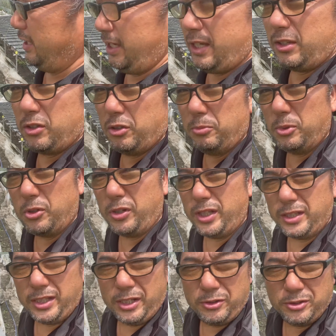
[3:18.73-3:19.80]
えー、今日もこう
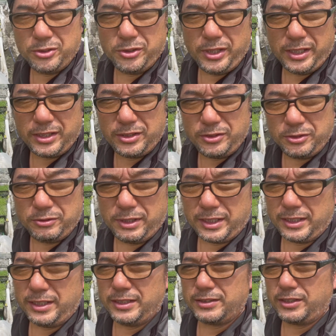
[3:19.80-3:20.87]
やって補助へ来とるわ
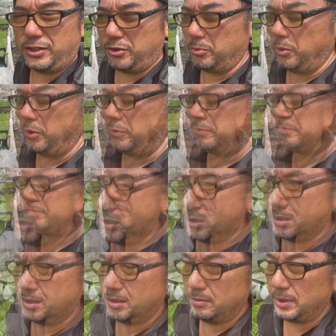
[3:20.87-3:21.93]
けですけども、
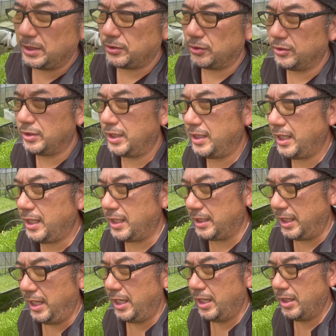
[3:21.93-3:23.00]
まあ、そんな中
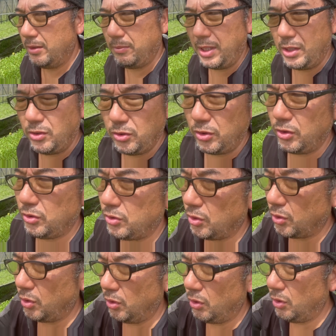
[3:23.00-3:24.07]
ねいろいろ
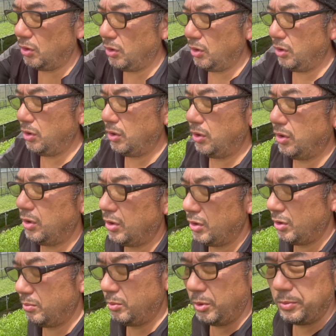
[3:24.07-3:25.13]
とこ
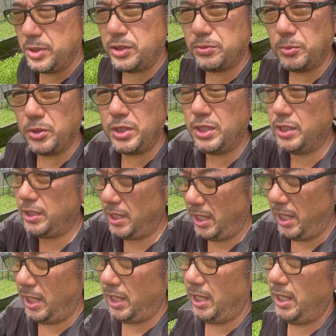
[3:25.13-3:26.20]
うもう水も引い
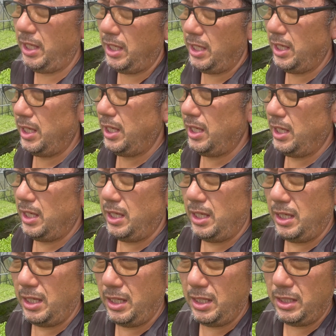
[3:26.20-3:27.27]
て
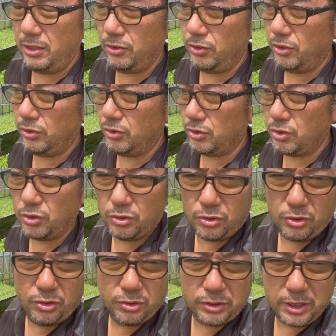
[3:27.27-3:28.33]
いろいろと状
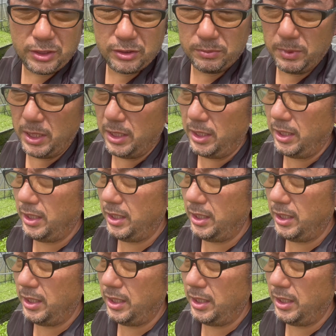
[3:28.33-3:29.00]
況を説明